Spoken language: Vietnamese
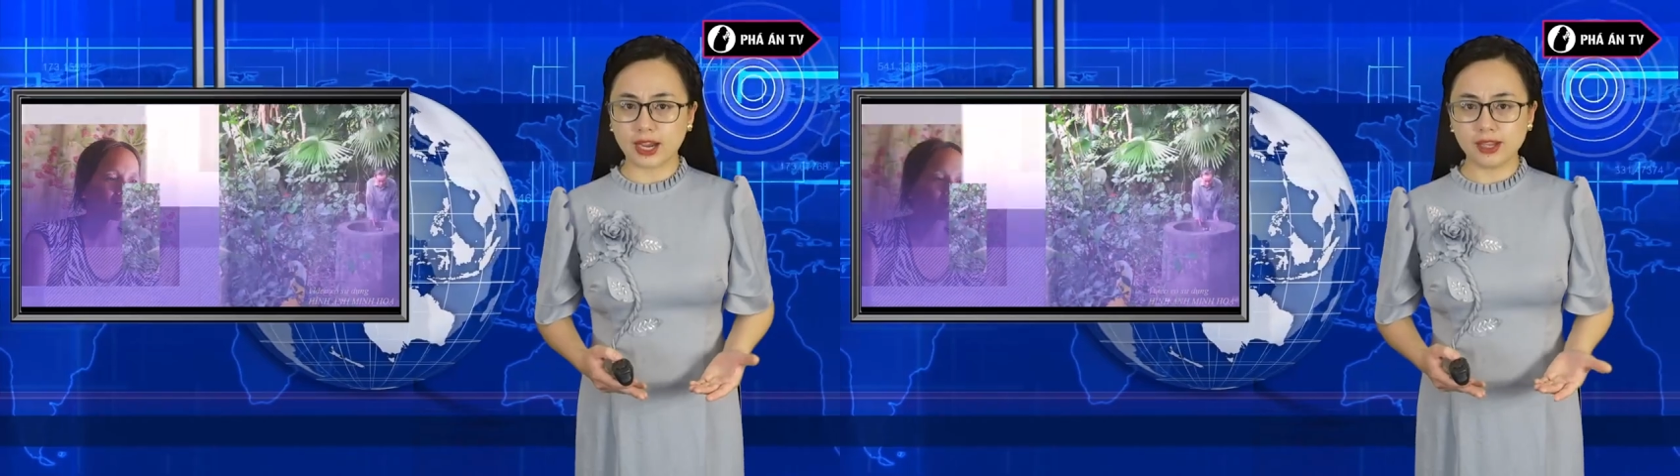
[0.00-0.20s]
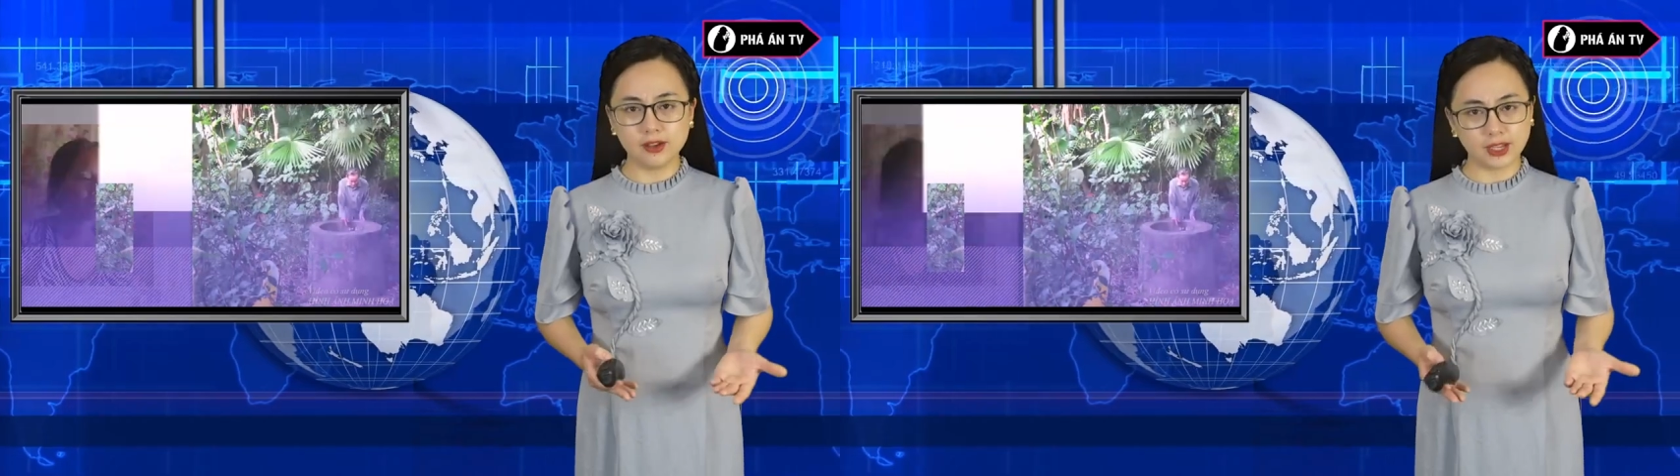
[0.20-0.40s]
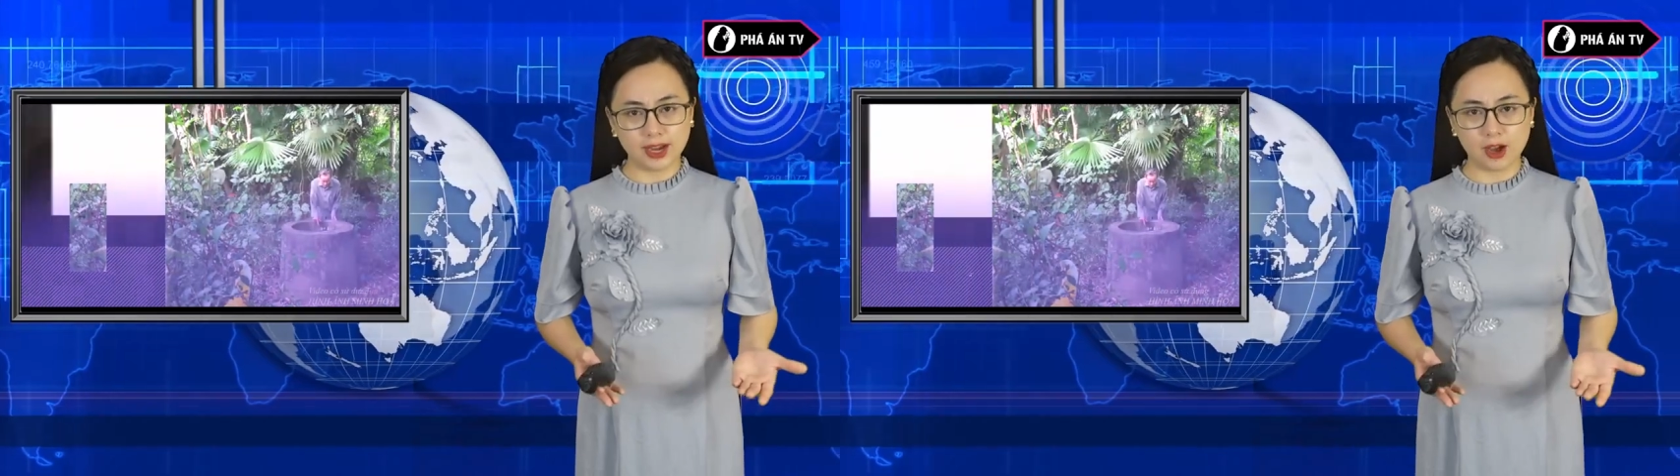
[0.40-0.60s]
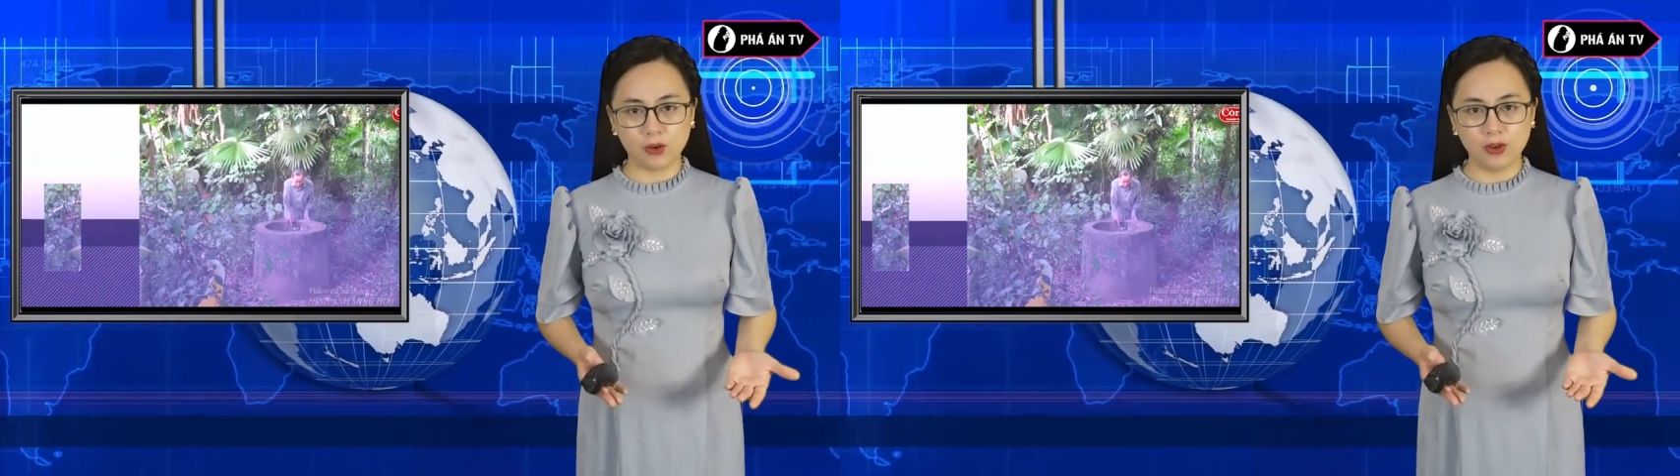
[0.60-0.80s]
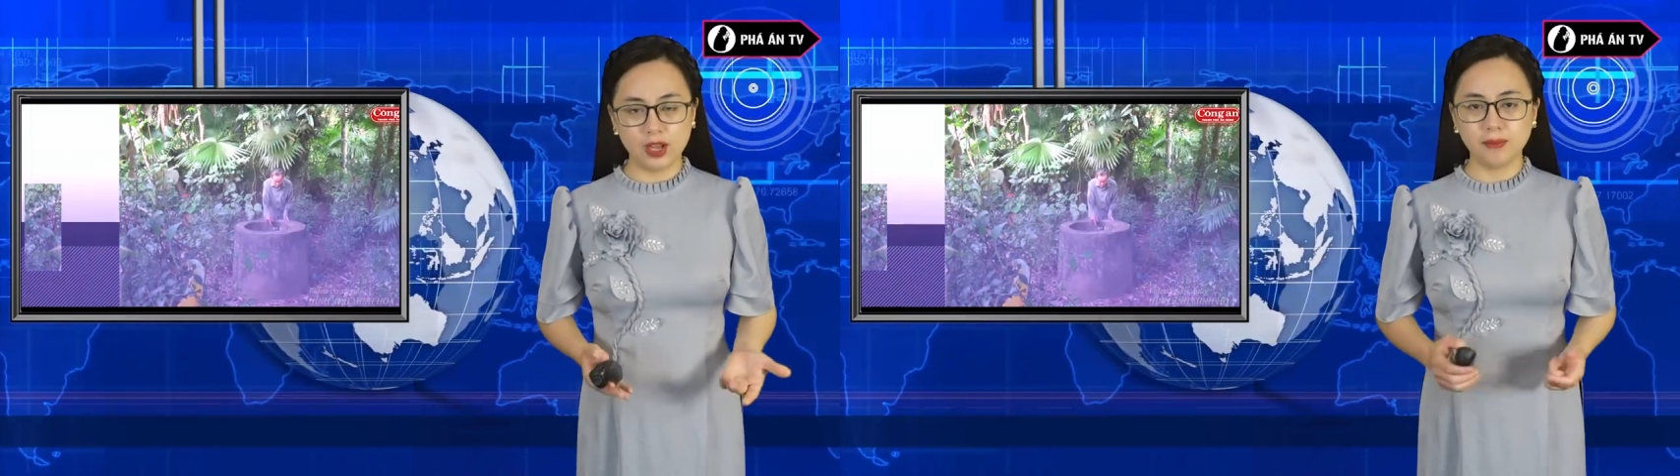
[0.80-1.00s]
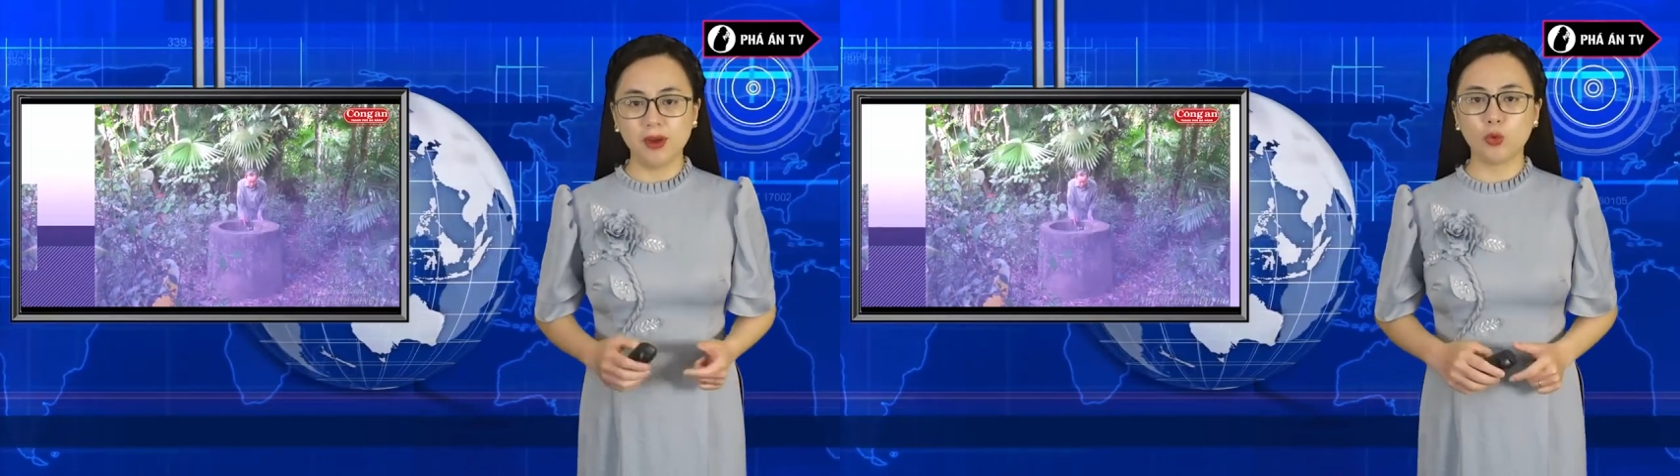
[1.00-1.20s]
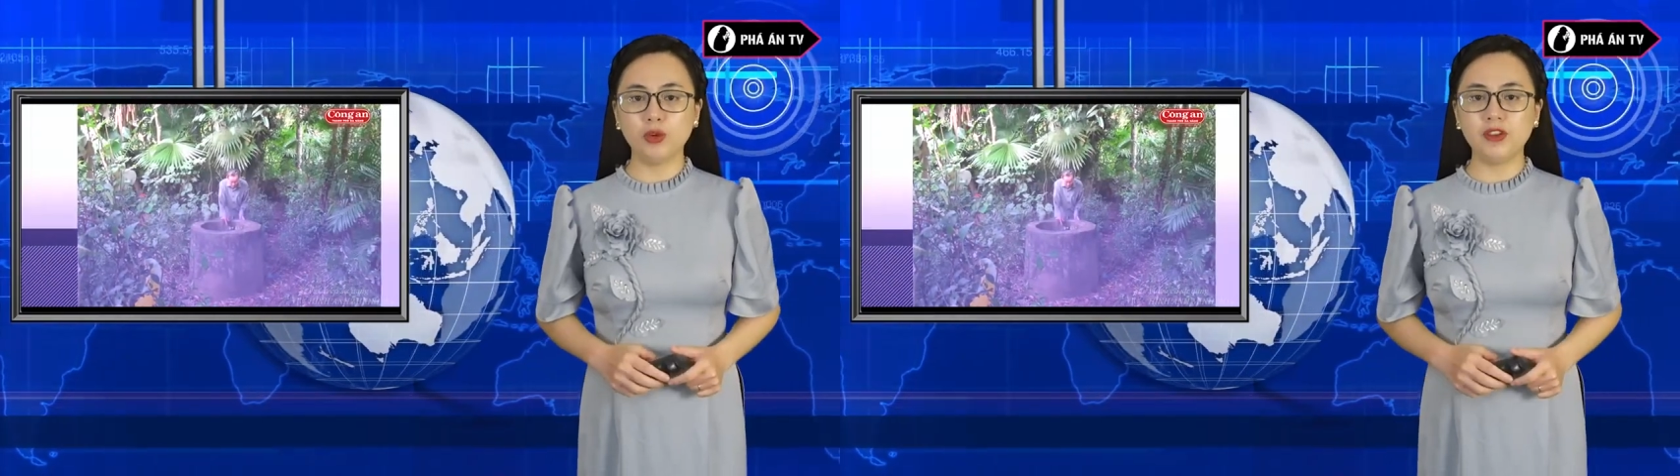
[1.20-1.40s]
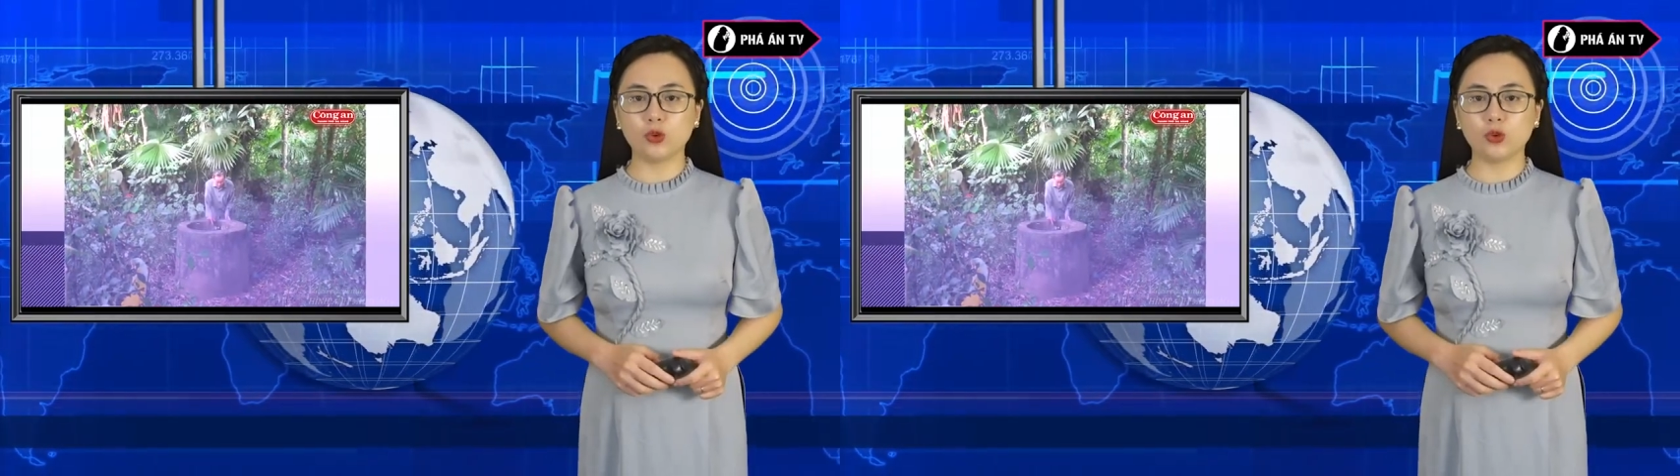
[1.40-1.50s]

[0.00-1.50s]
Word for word: này như thế nào? Mời quý